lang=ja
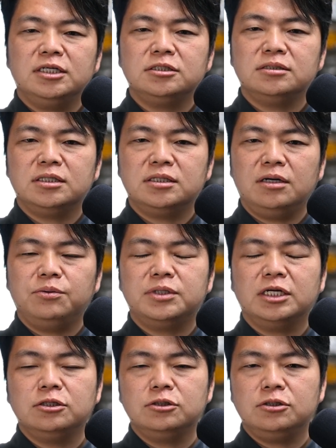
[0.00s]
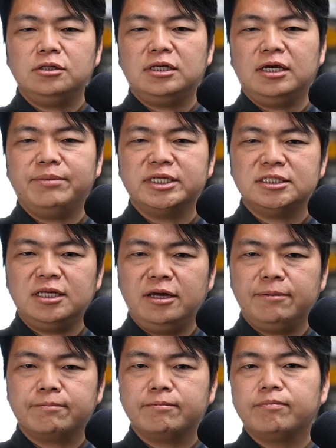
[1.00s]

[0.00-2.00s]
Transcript: しくですね2つついていまして